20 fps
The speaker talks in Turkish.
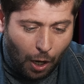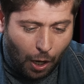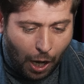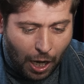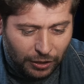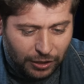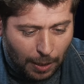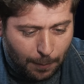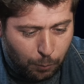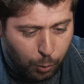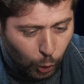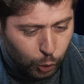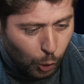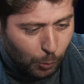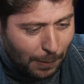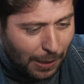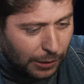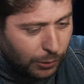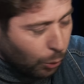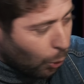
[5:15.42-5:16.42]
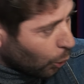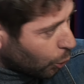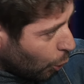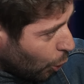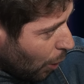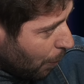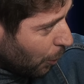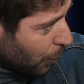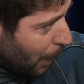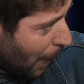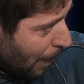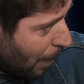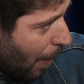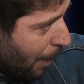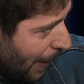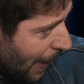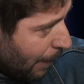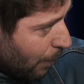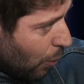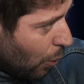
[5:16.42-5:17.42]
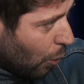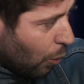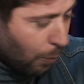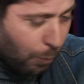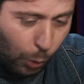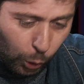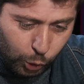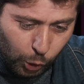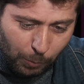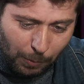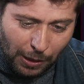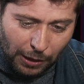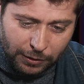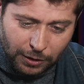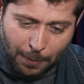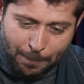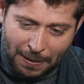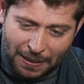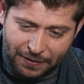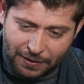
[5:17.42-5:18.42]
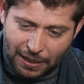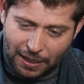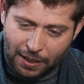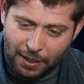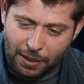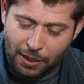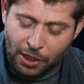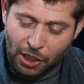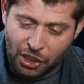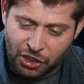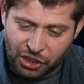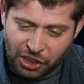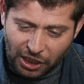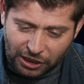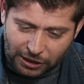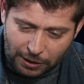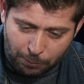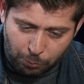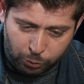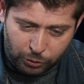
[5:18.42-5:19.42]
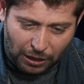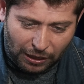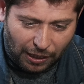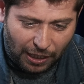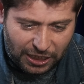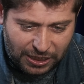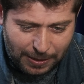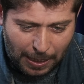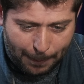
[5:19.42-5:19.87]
adam Bodrum katta oturuyormuş, benim haberim yok. Bodrum katta, ben de çıktım burada kazı